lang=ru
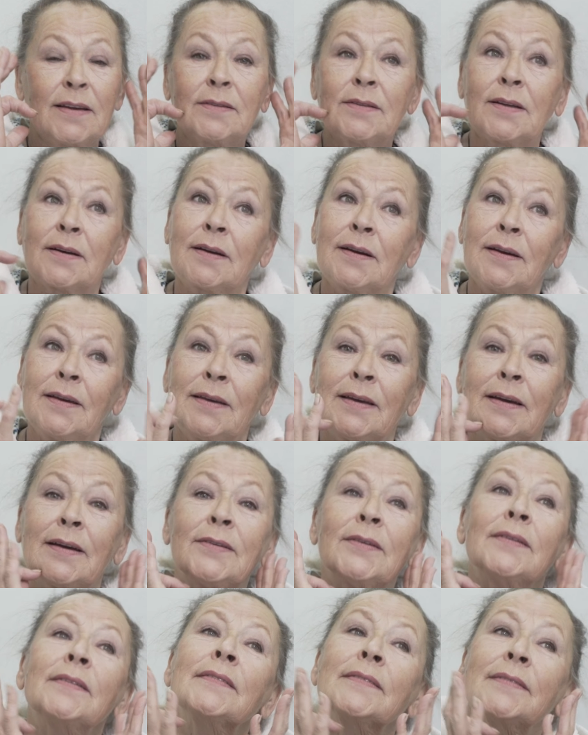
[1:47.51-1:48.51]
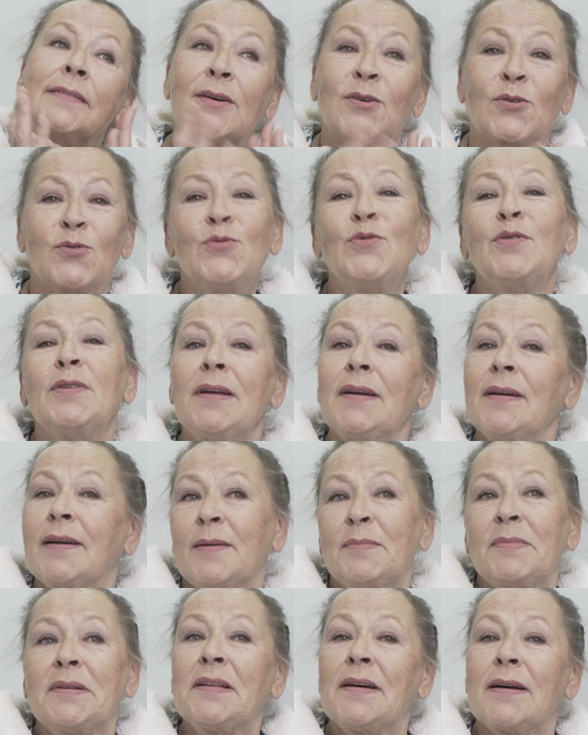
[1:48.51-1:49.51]
Такая я
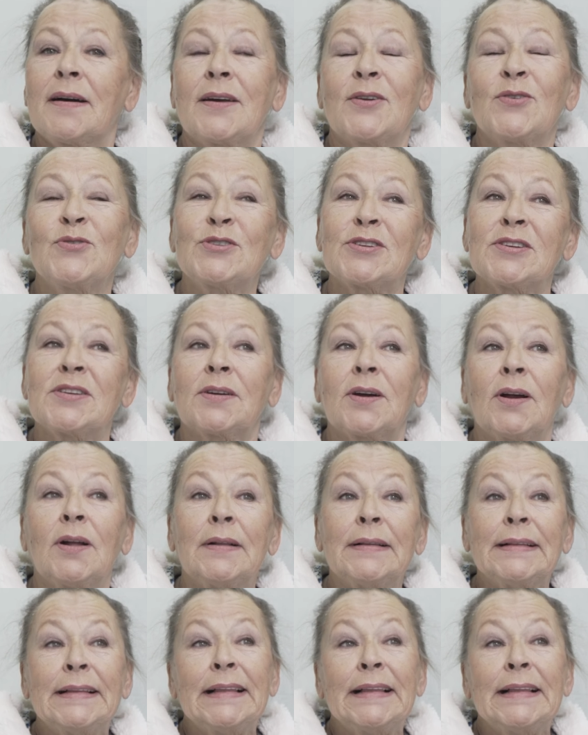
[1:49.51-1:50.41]
кругленькая была, хорошенькая.